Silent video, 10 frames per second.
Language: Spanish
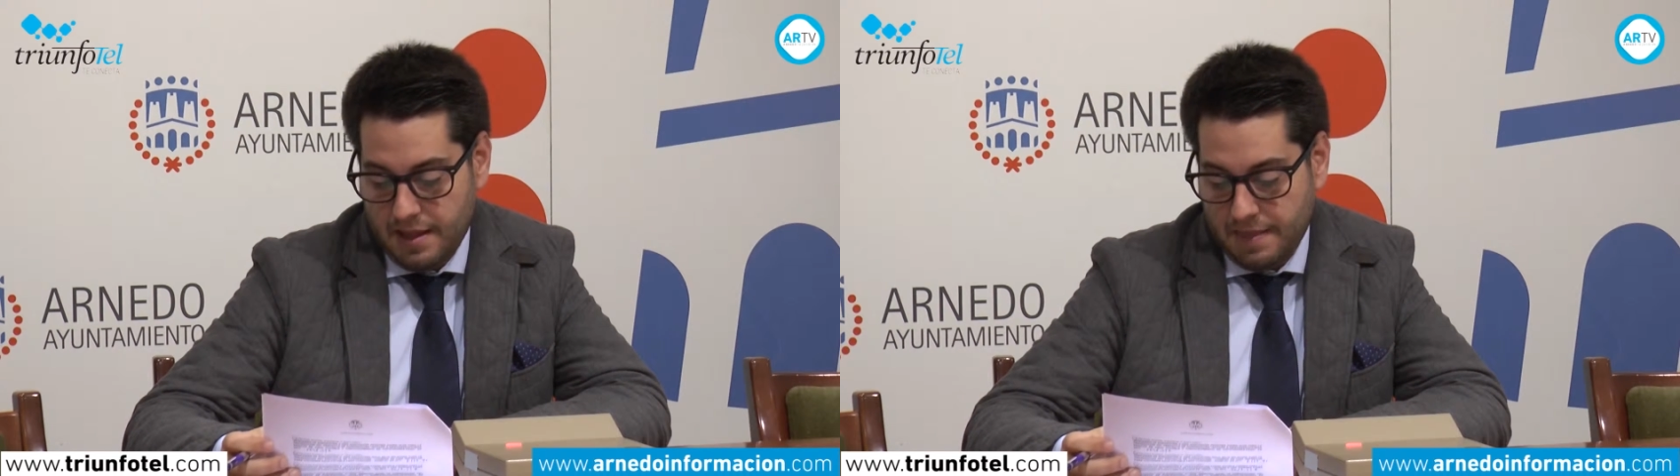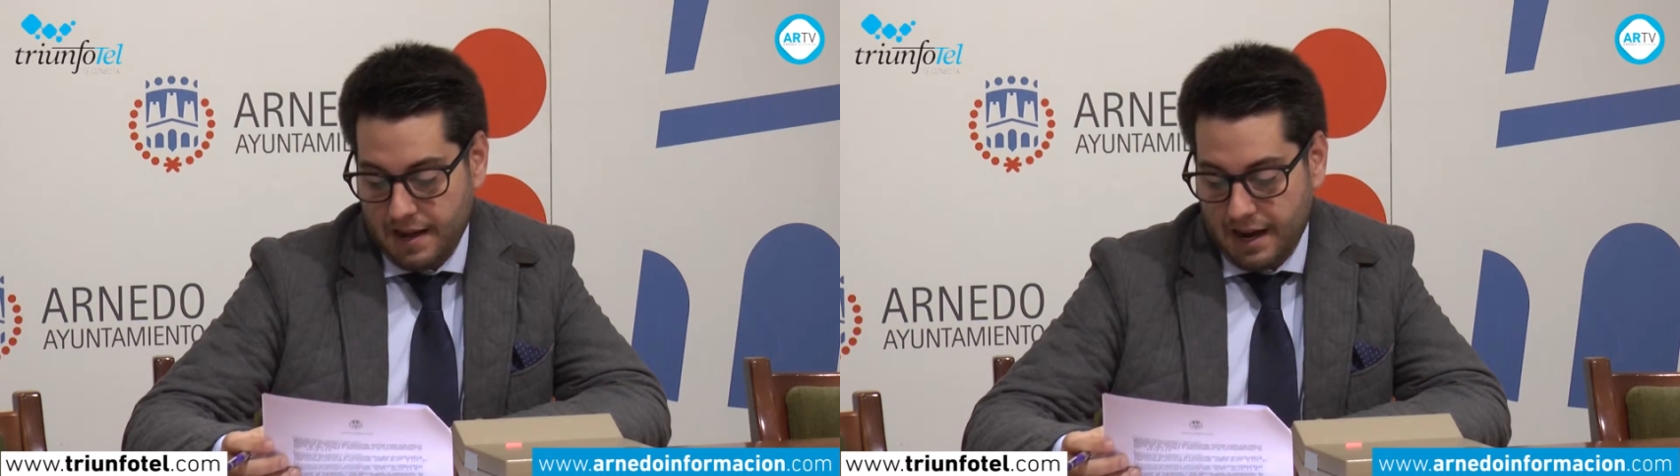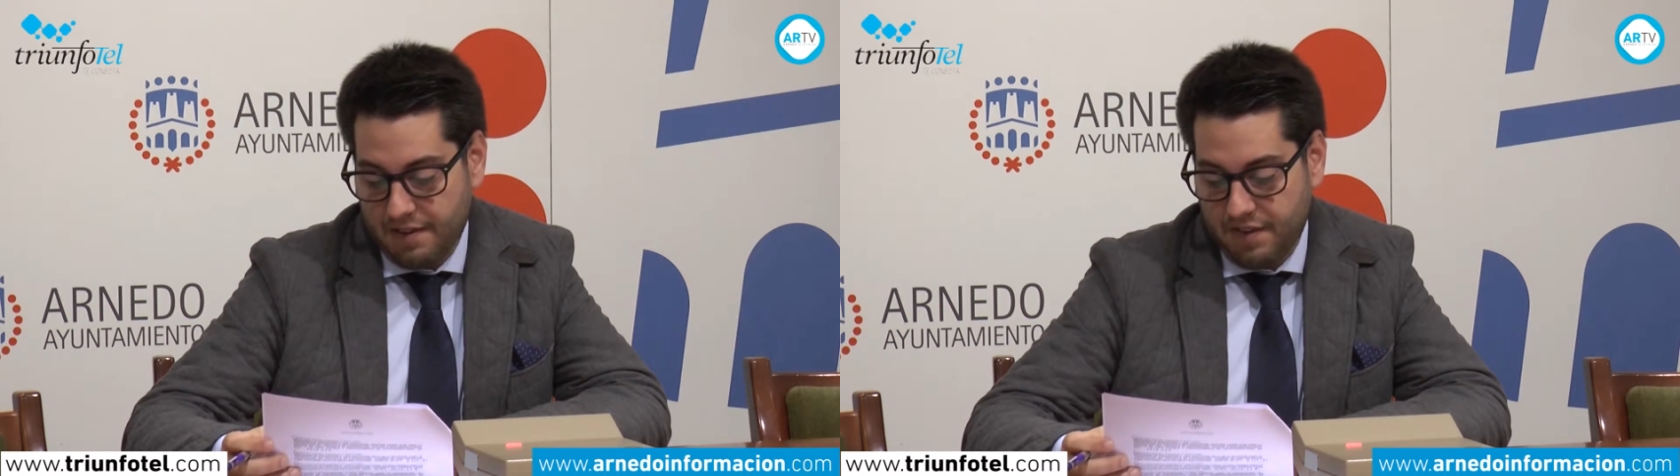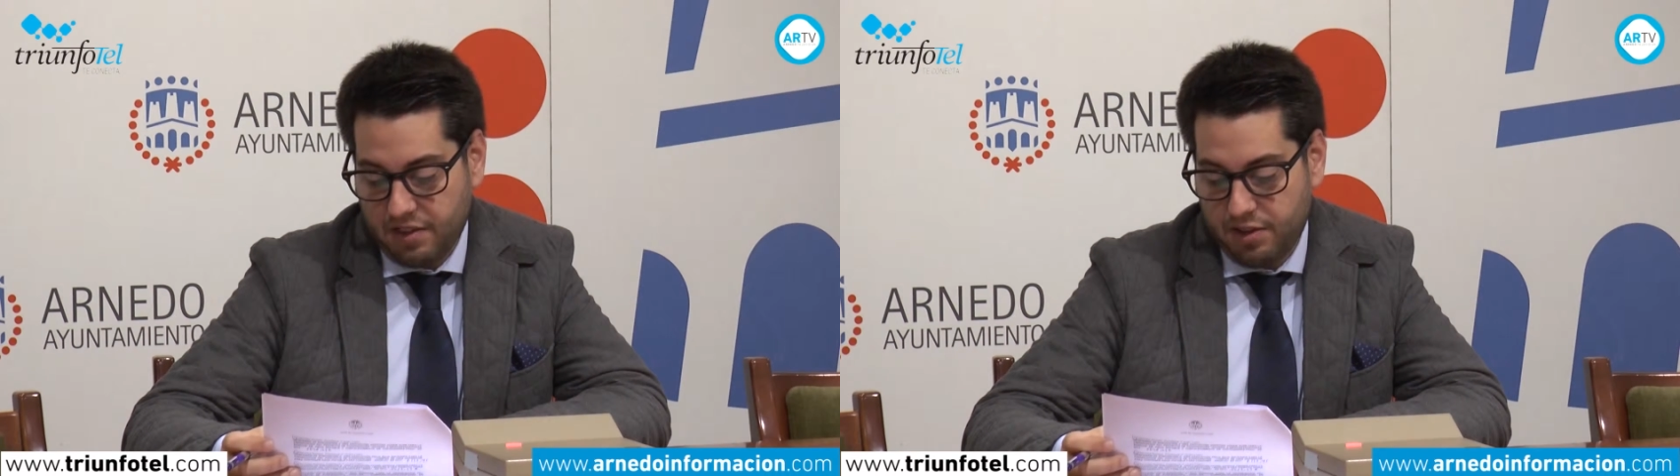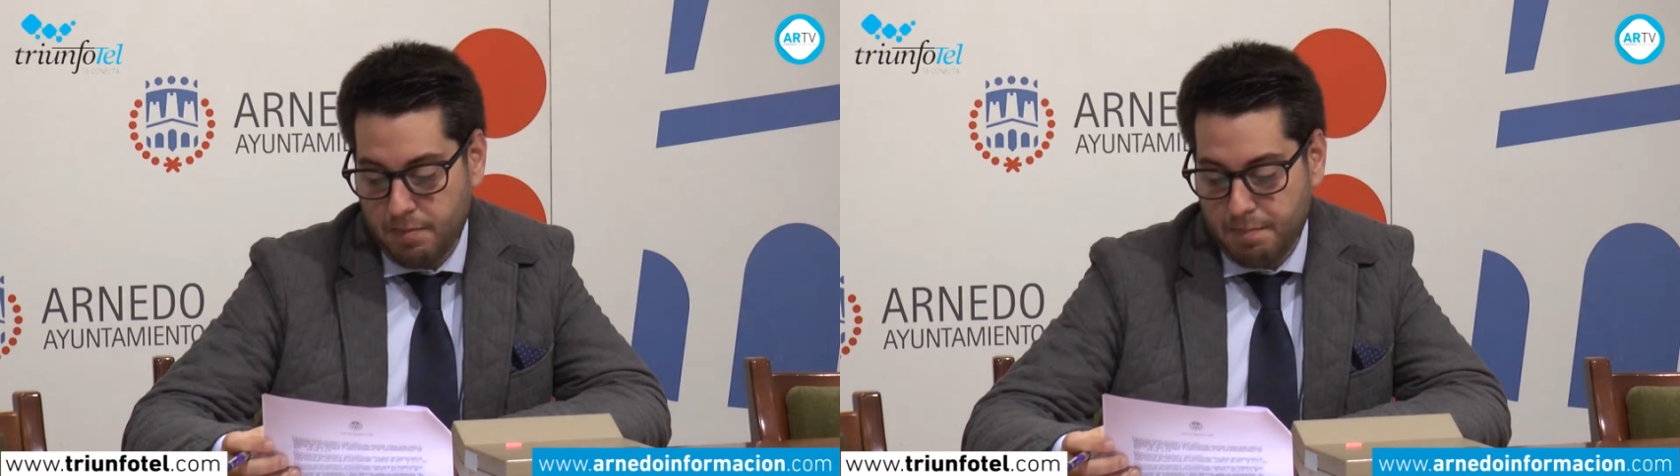de
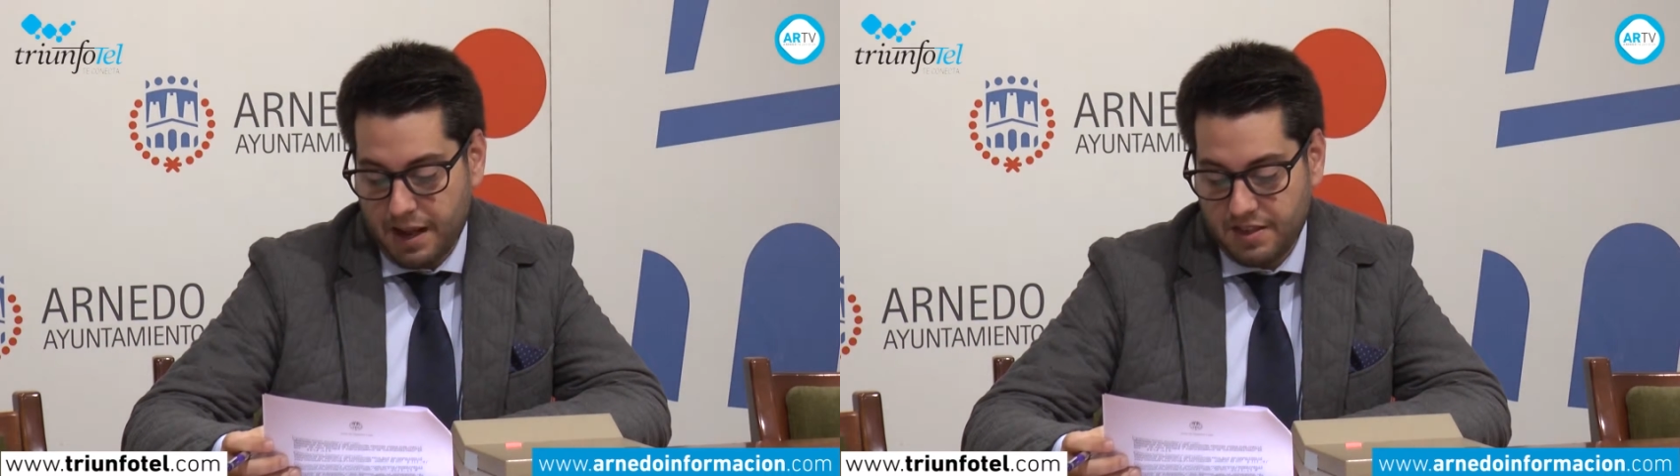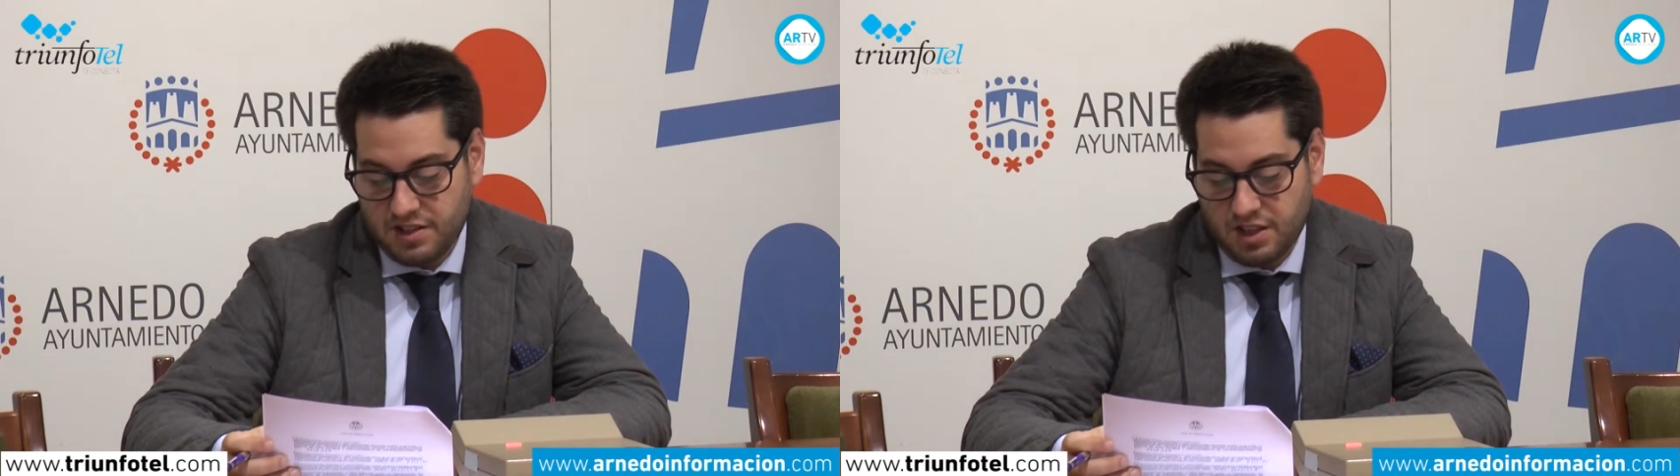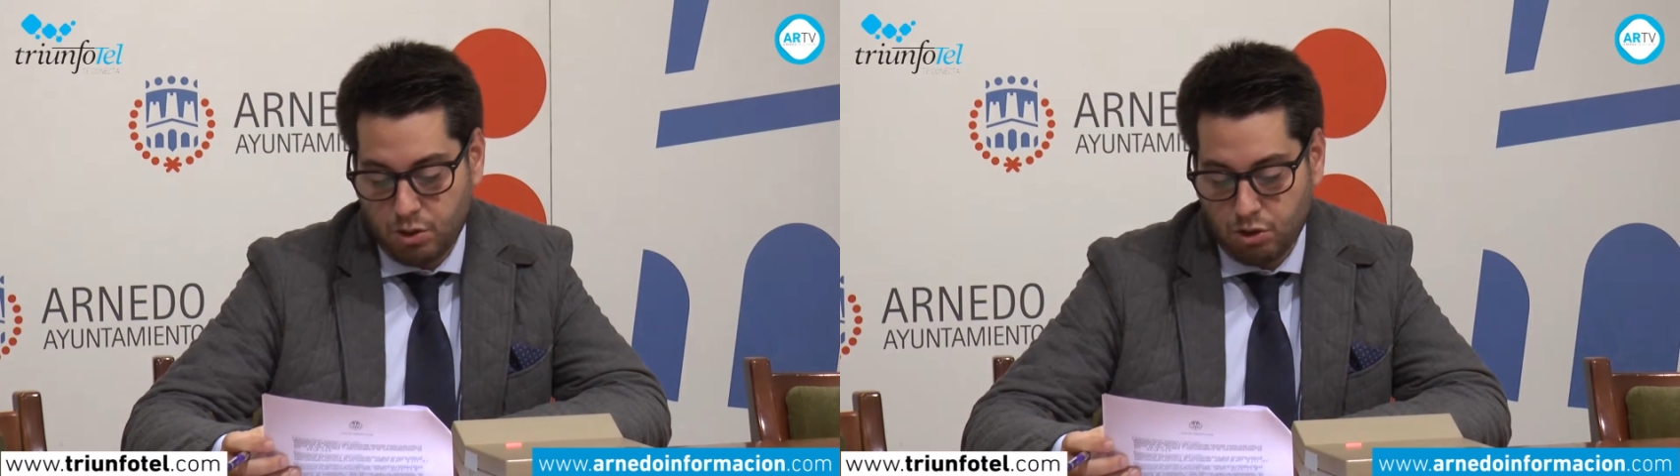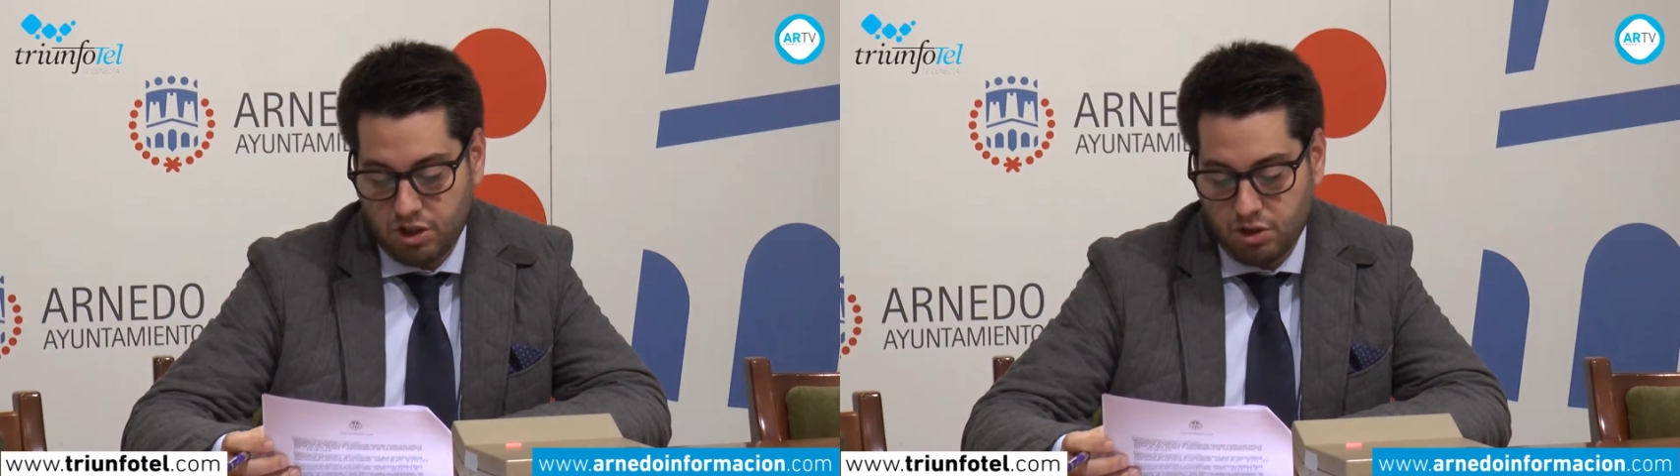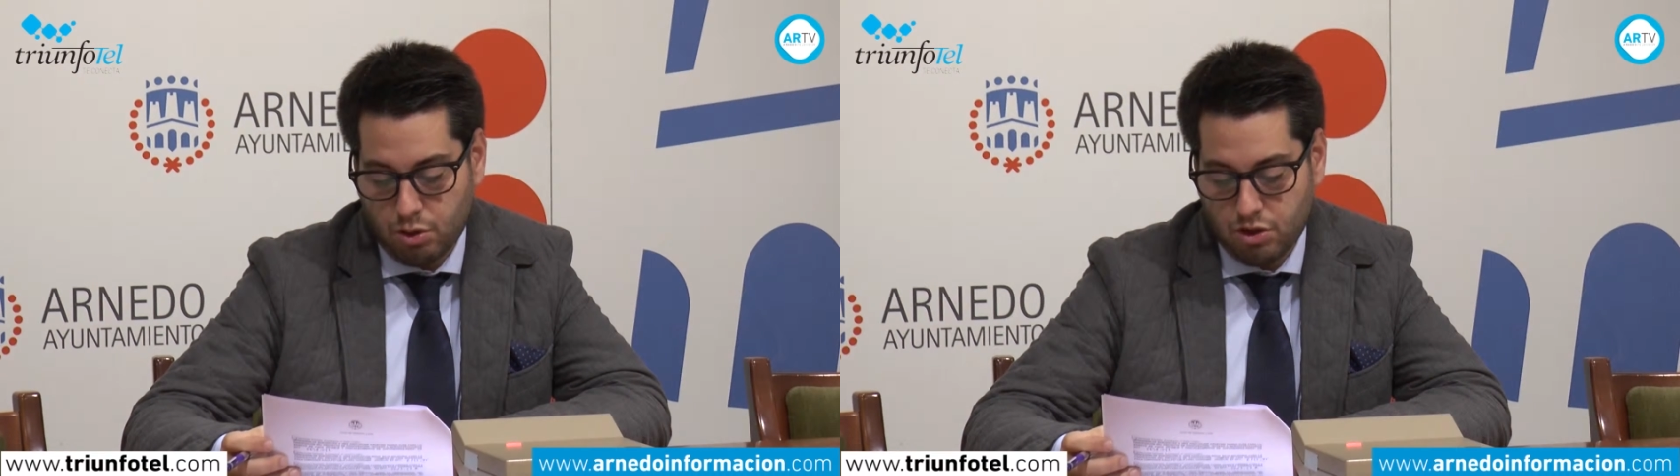calefacción para distintos
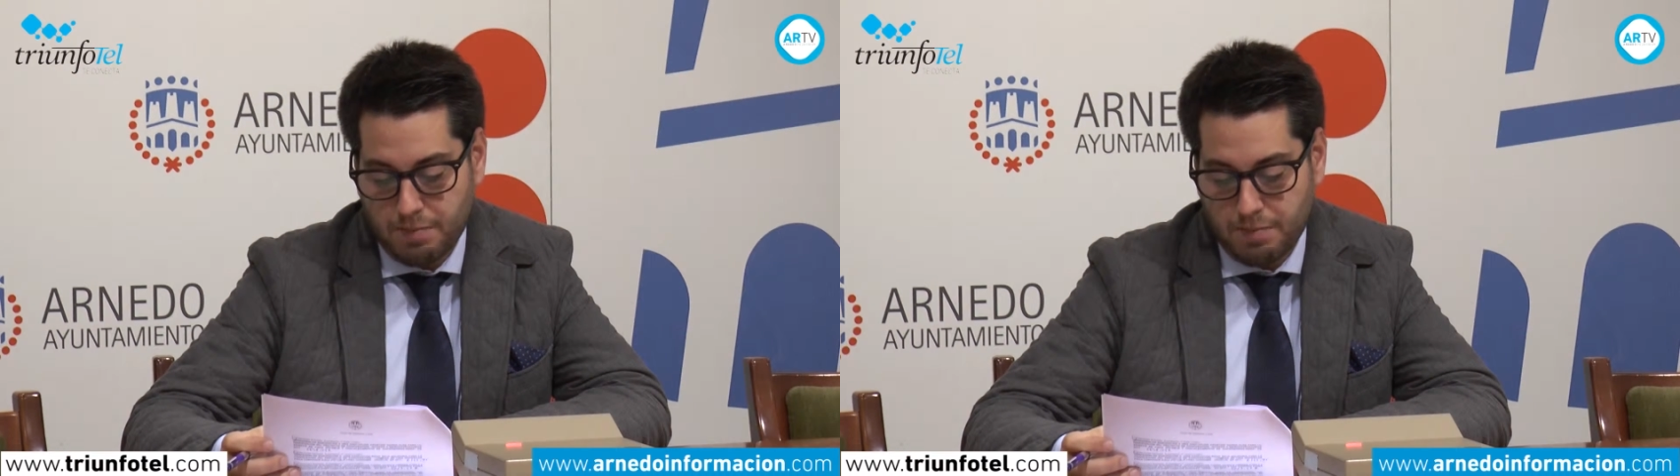centros